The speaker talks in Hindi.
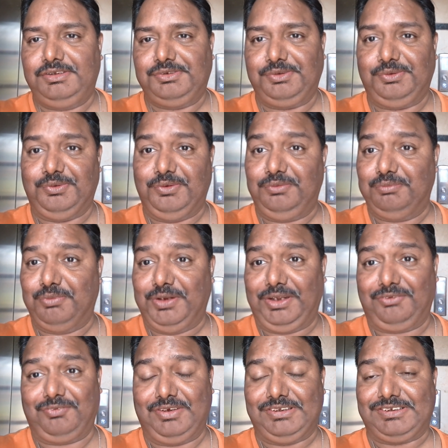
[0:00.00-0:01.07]
सो गुड
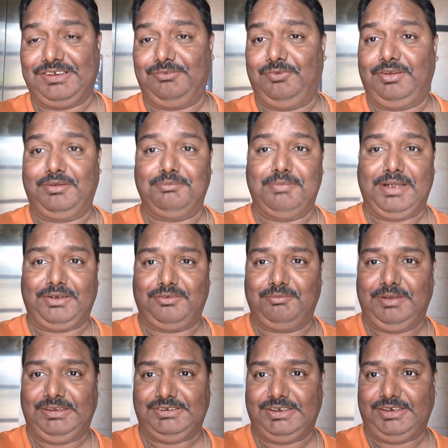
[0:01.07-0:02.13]
मॉर्निंग फ्रेंड्स एंड वेलकम बैक टू
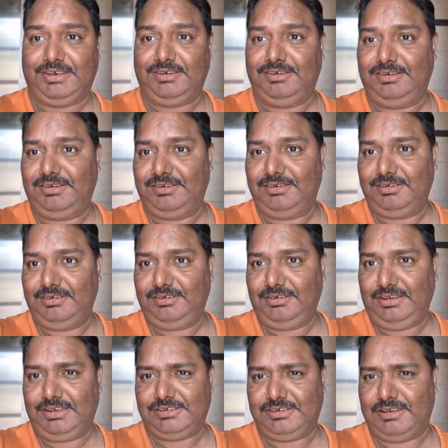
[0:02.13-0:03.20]
माई चैनल
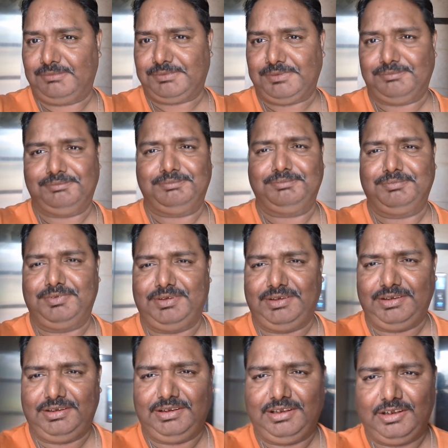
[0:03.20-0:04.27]
कैसे हैं आप
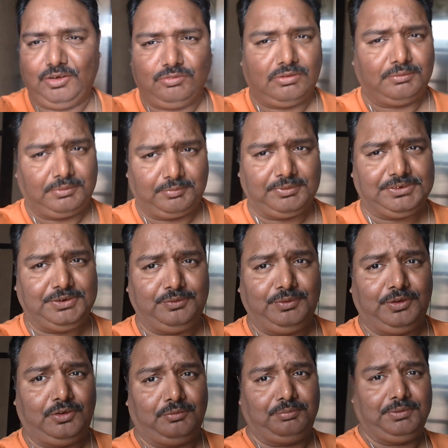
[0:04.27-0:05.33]
सब अब आप सब अच्छे
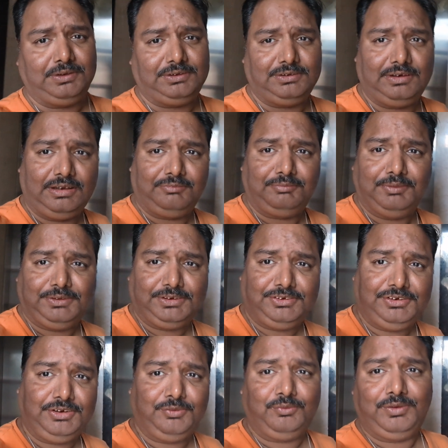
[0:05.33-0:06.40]
होंगे और अपने लाइफ में जस्ट
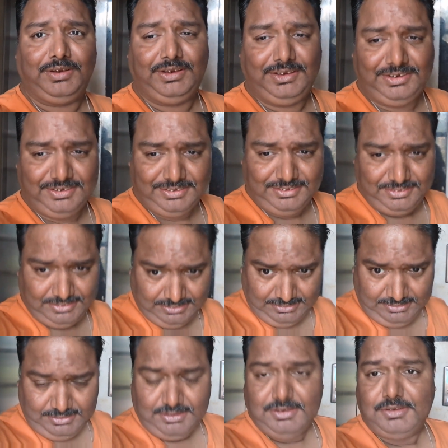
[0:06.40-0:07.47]
जी रहोगे
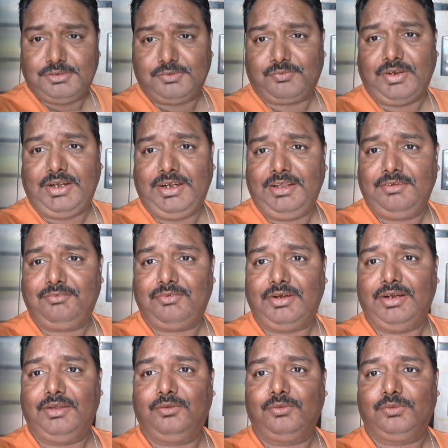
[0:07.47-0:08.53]
सो फ्राइडे है
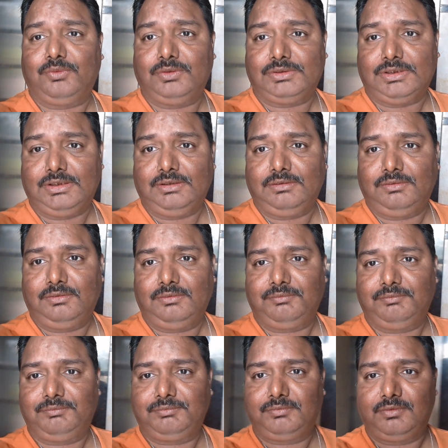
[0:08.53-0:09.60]
फ्राइडे को थोड़ा सा
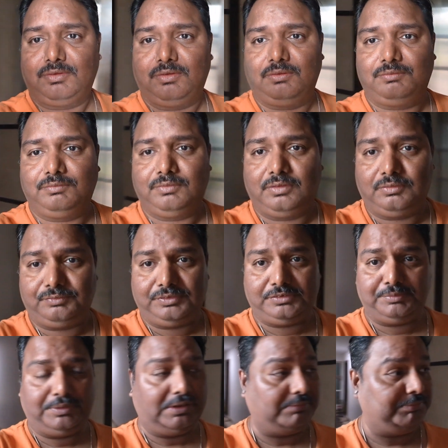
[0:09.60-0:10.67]

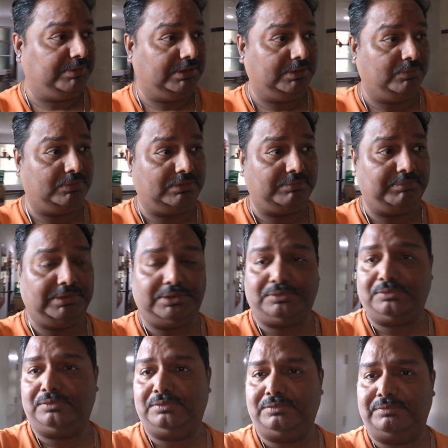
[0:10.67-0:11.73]
ऑफिस में काम ज़्यादा होता है मेरा तो